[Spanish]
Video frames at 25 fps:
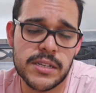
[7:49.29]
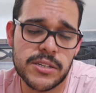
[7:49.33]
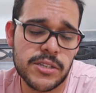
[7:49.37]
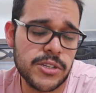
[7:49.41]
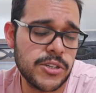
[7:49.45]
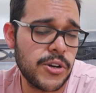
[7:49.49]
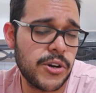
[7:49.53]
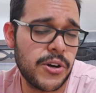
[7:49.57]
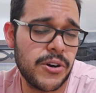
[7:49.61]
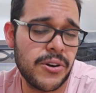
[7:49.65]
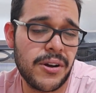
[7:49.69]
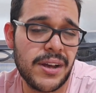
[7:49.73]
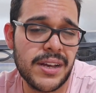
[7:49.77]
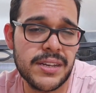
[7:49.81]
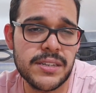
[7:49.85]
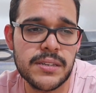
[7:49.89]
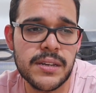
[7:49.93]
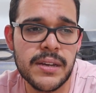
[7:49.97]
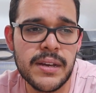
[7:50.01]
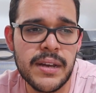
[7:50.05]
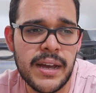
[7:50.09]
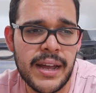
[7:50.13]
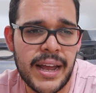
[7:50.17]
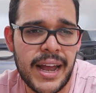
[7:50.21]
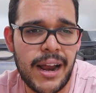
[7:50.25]
Eso yo creo que
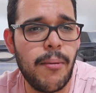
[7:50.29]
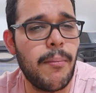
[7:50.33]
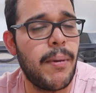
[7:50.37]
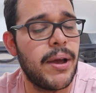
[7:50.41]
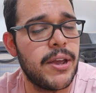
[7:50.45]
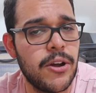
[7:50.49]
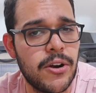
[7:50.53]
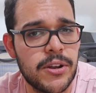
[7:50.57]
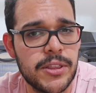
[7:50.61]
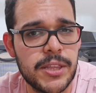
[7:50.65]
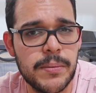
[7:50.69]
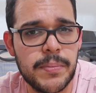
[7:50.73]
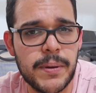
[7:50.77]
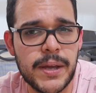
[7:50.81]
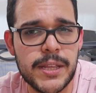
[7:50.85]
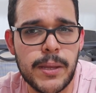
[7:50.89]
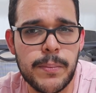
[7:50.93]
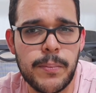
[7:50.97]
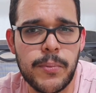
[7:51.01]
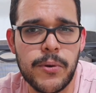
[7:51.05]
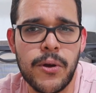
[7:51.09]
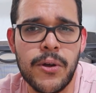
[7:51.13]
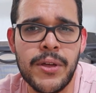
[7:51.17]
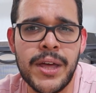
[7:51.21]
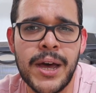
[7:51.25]
es el mayor tip que
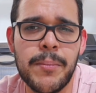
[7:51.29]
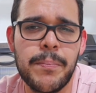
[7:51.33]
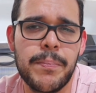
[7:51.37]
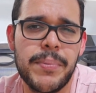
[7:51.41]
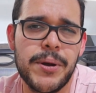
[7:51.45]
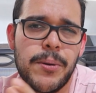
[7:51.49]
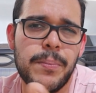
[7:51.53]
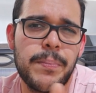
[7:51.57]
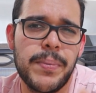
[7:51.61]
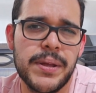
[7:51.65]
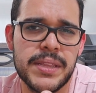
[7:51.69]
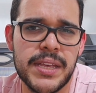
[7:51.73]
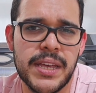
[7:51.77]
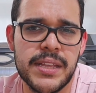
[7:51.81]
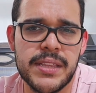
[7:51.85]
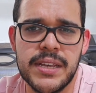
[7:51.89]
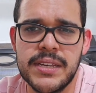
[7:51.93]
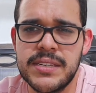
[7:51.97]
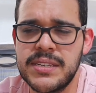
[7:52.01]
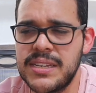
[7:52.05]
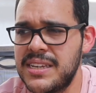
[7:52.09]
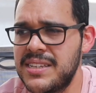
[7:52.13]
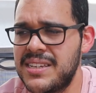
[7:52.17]
te puedo dar, pero pendientes.